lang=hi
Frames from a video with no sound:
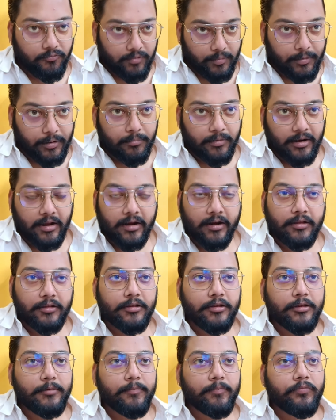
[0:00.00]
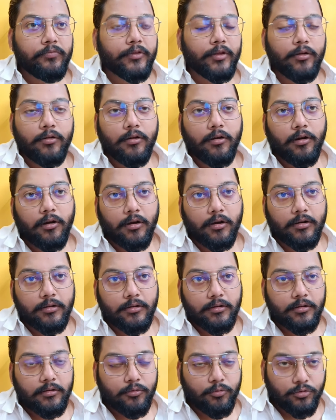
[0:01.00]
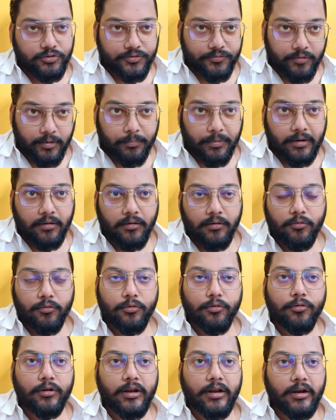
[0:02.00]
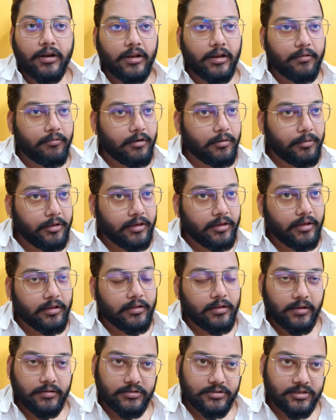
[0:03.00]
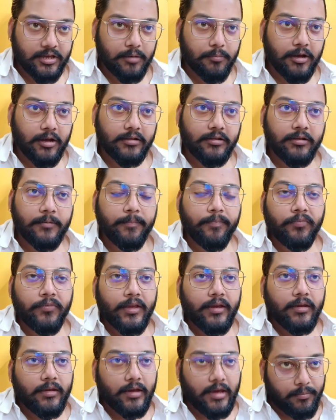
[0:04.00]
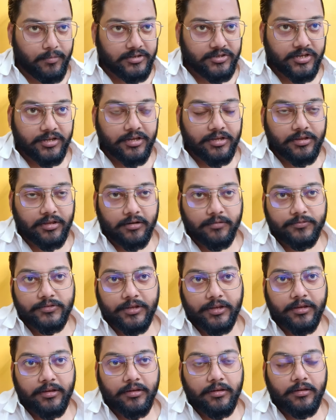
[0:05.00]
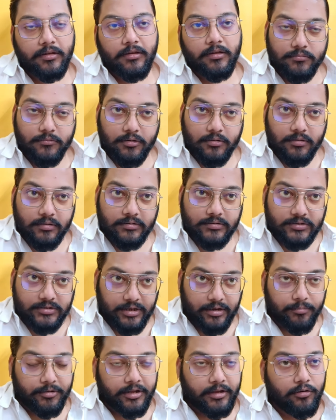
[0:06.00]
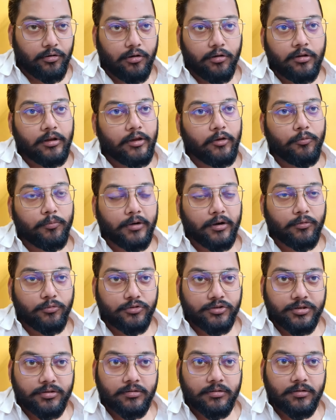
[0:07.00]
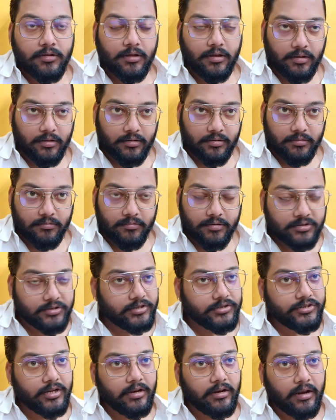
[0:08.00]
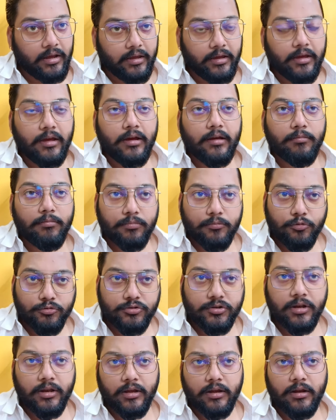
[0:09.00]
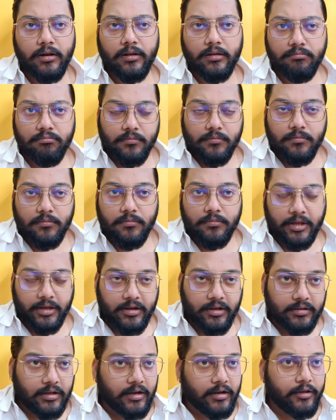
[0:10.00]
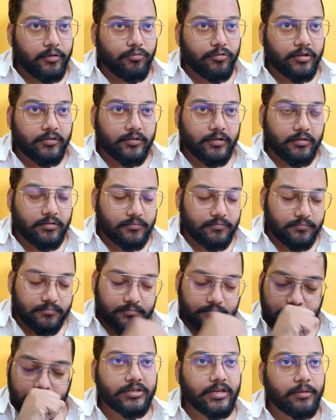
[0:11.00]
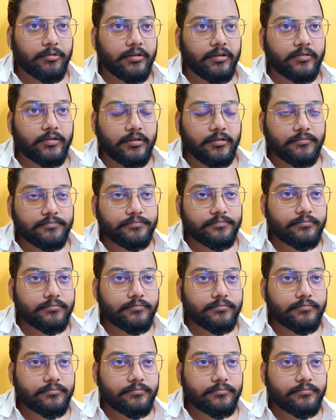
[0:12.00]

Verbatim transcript: वेपन बना रही थी और कुछ वेपन उन्होंने डिलीवर्ड भी किया था जिसके बाद एम एच ए की तरफ से सी एम टी के ऊपर कुछ रेस्ट्रिक्शन लग गया कुछ लीगल दिक्कत आ गई उनके साथ जिसकी वजह से